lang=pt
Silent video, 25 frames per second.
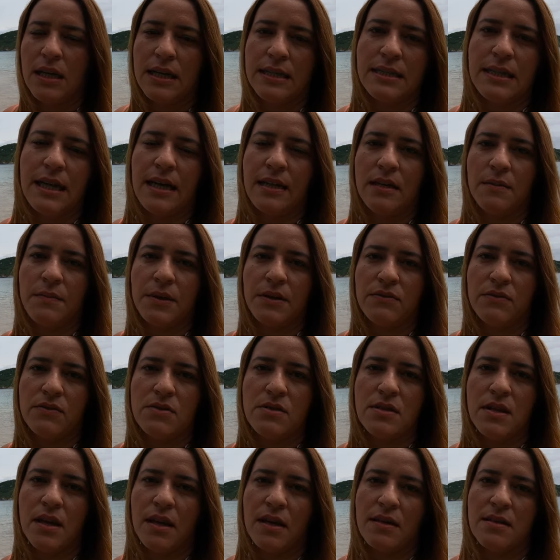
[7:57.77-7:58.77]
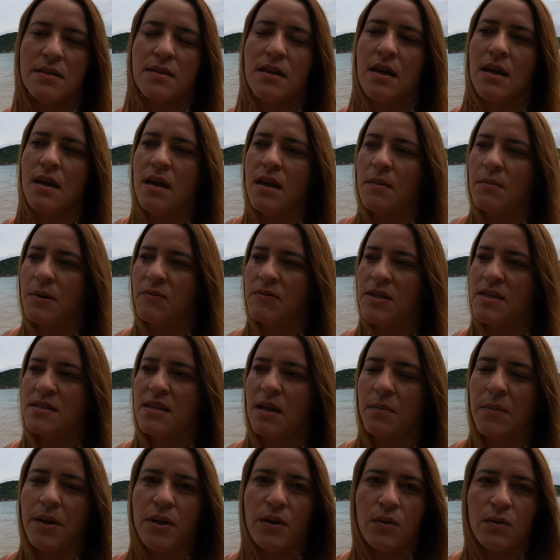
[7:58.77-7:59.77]
na tela para vocês, para vocês
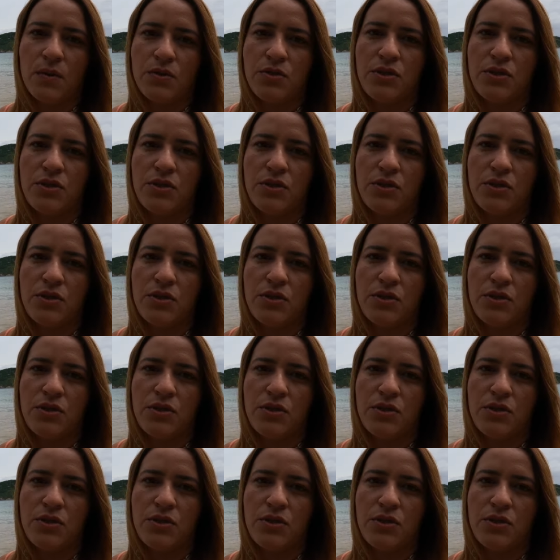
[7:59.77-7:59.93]
saberem